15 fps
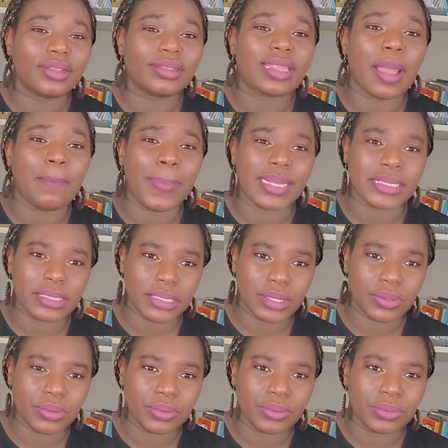ta passion
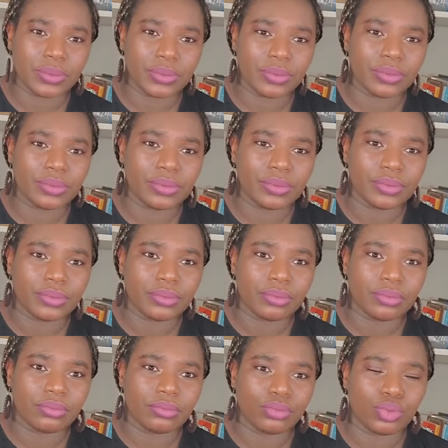
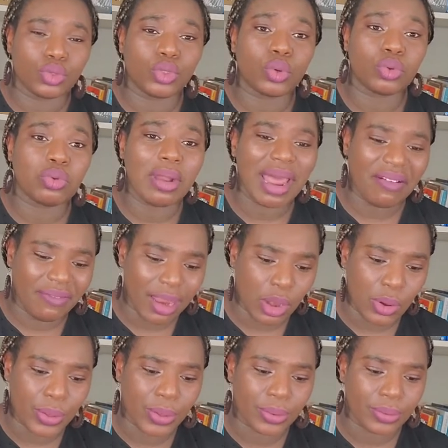te donne de la
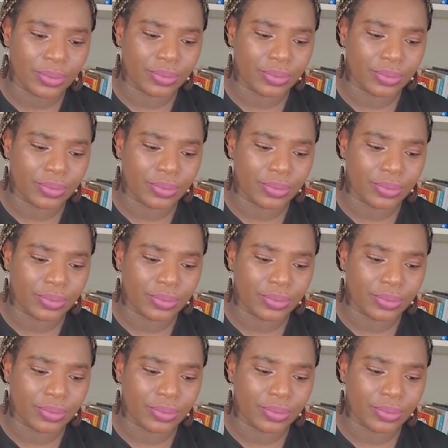valeur.